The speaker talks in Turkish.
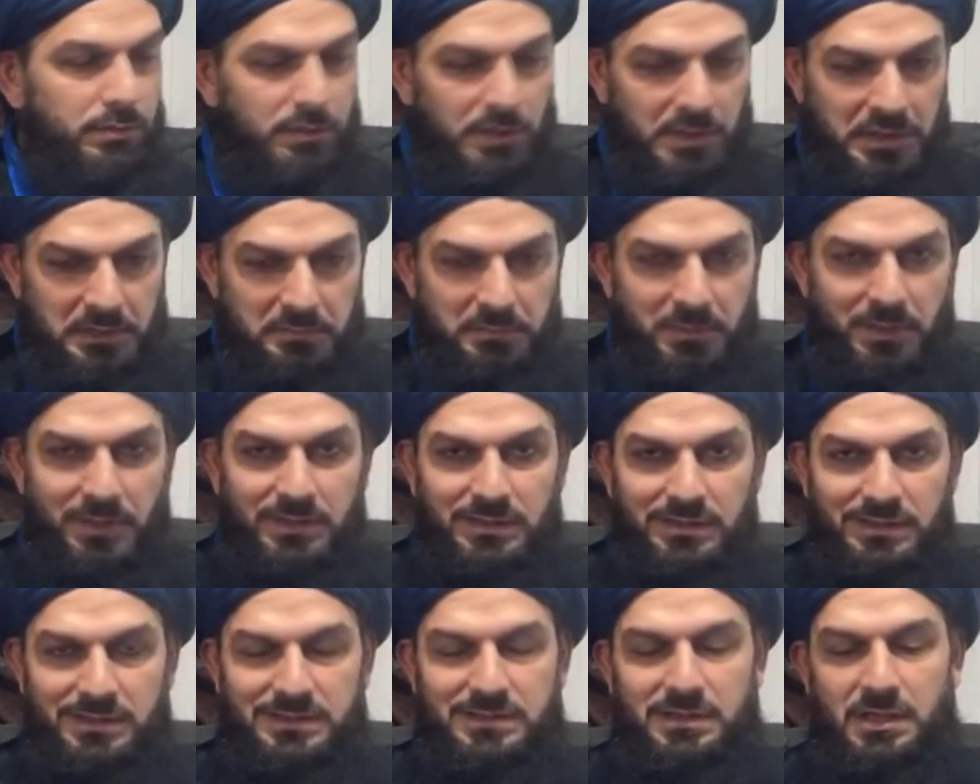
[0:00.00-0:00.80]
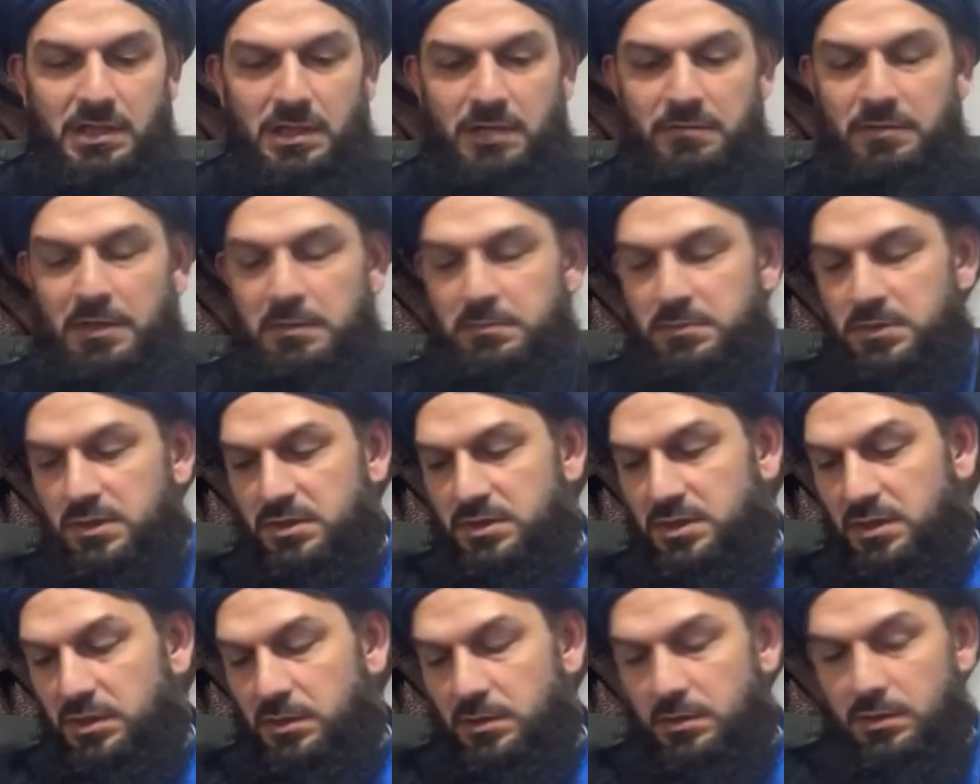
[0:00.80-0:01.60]
İbadete zarar vermeyecek
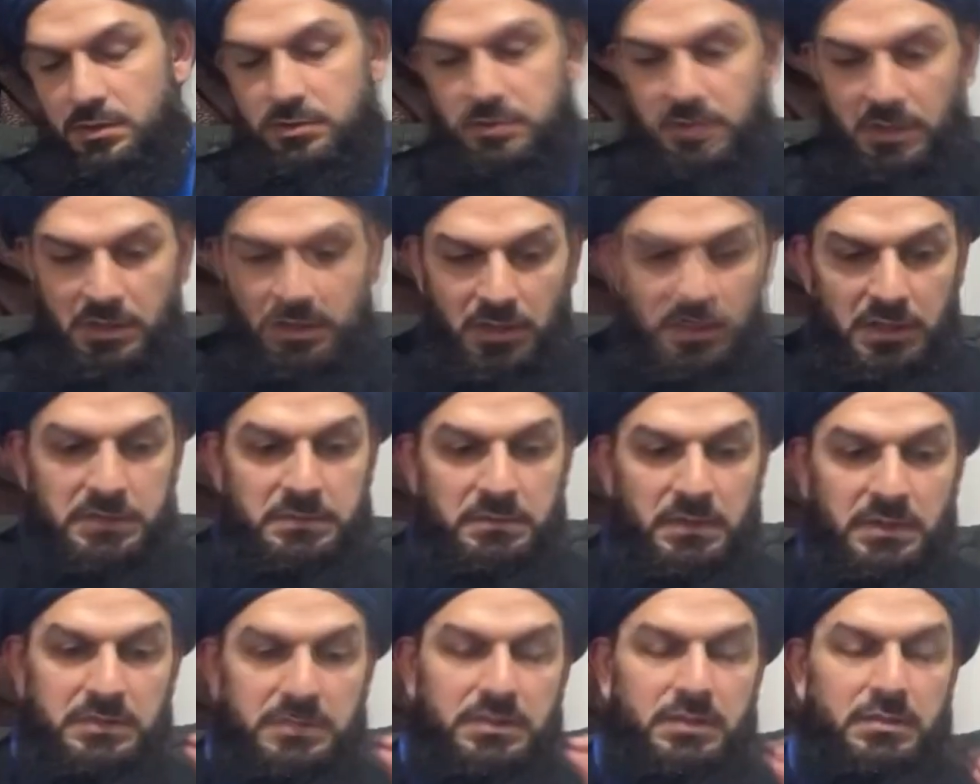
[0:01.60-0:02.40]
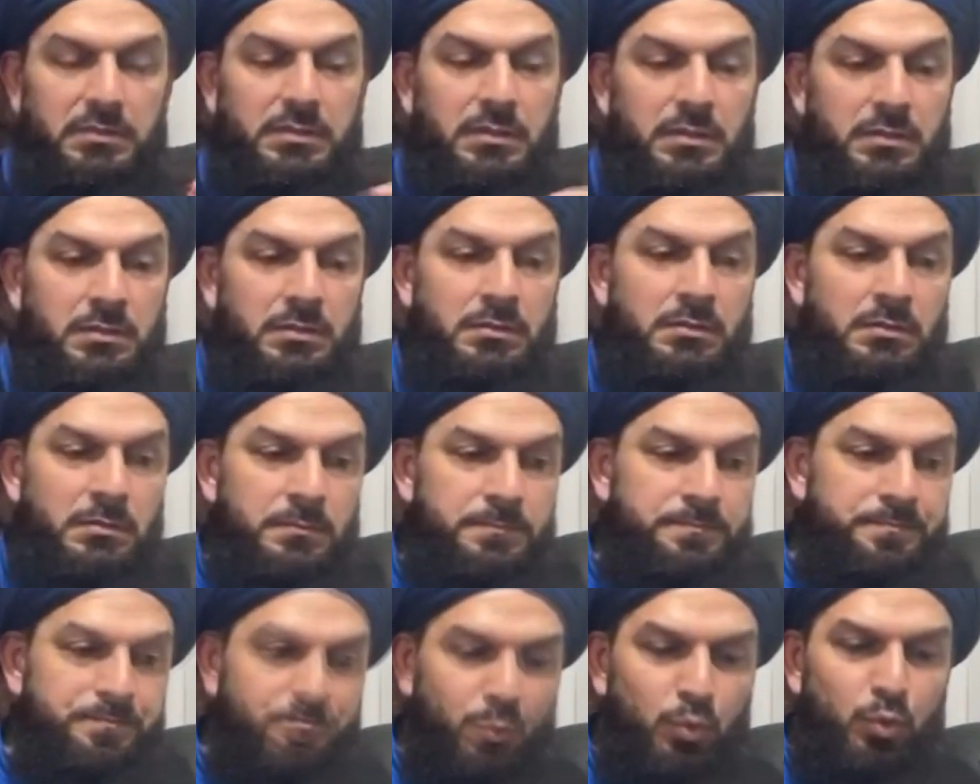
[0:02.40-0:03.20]
şekilde. şey Nazım Hazretleri'nin
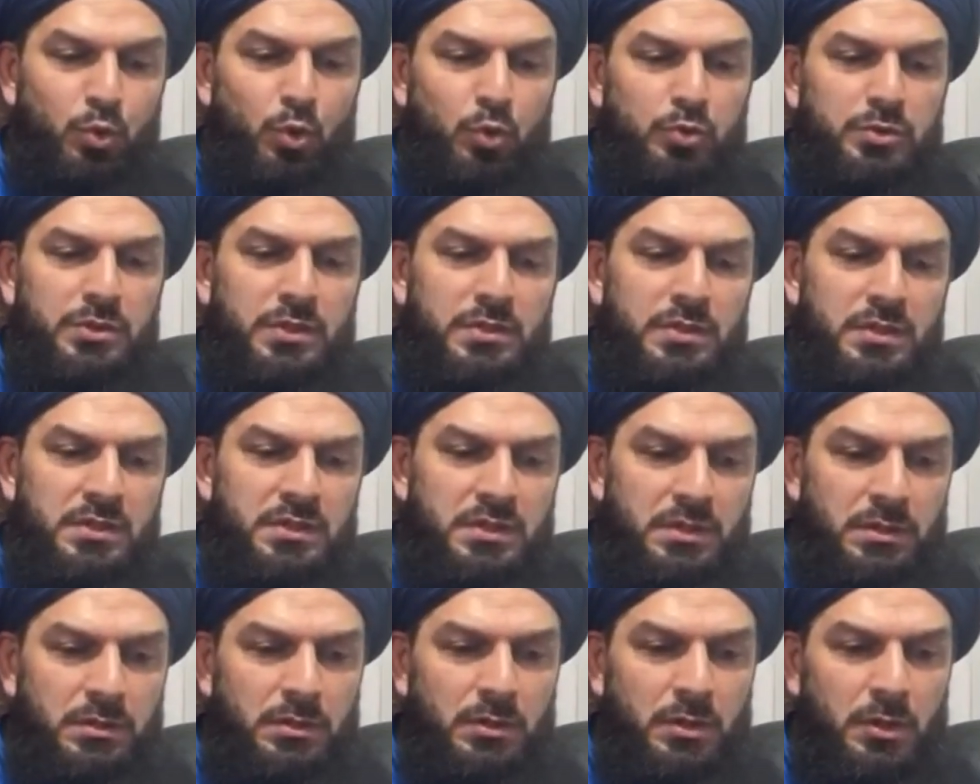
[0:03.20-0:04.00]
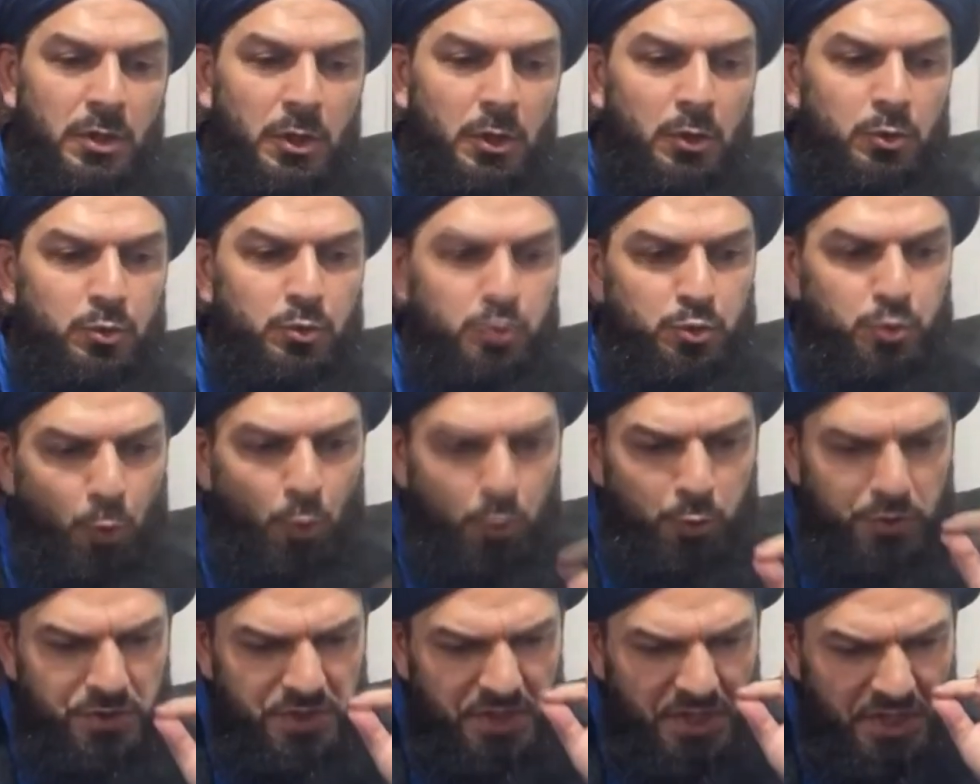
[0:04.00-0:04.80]
bu noktadaki
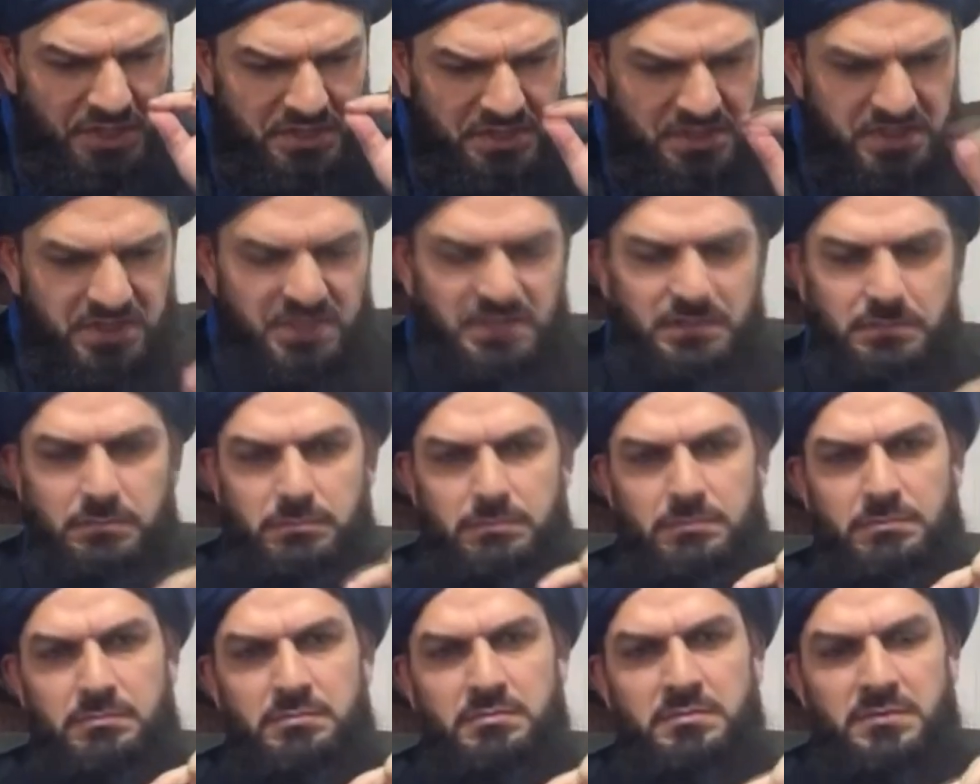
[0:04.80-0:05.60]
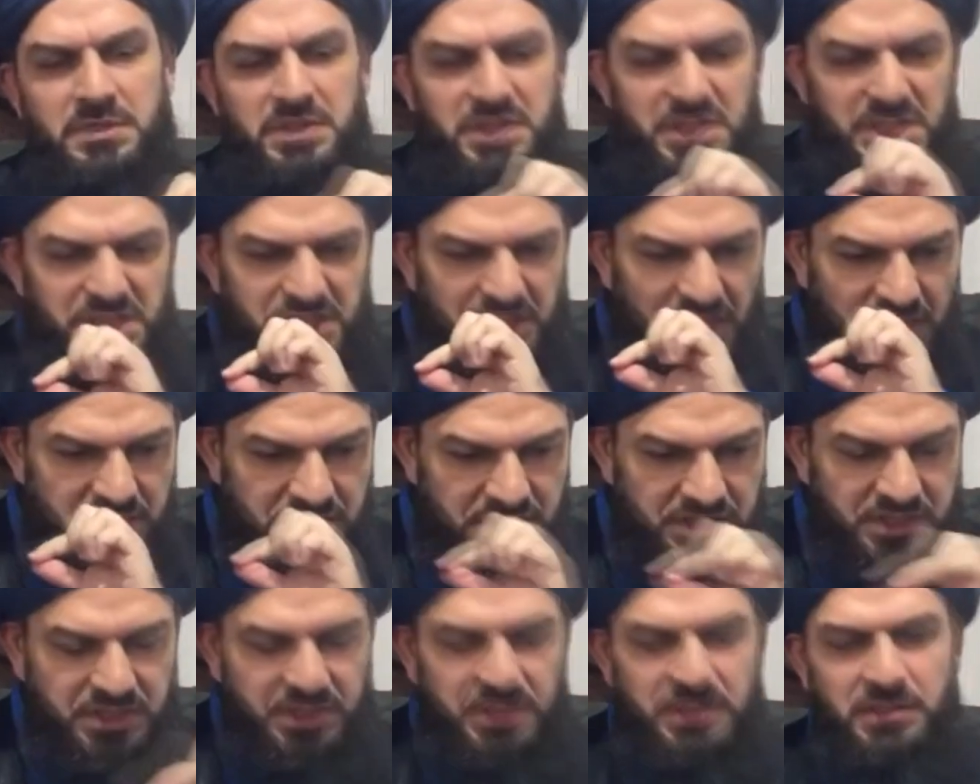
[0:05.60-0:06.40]
çok kesin,
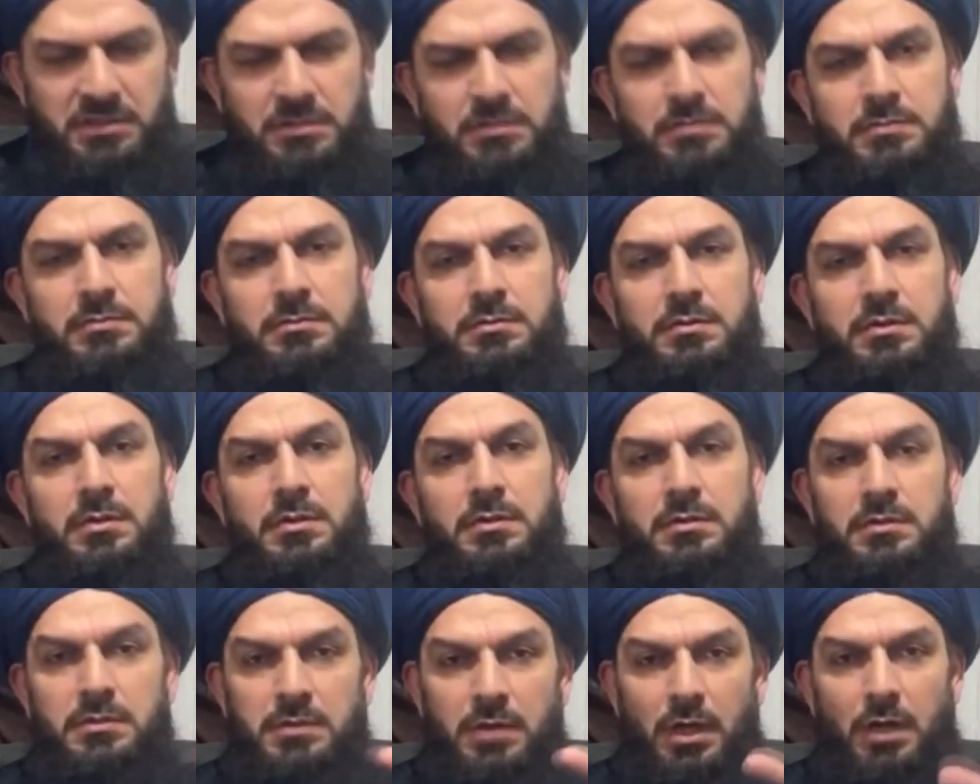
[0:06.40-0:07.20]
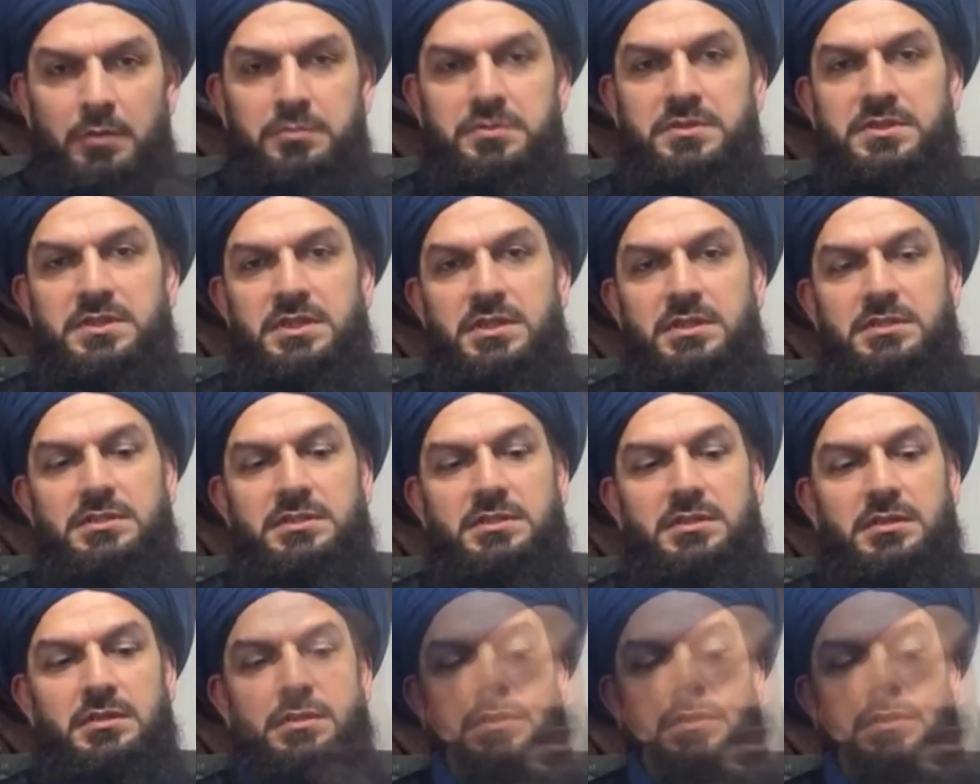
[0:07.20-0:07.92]
keskin tavsiyesi.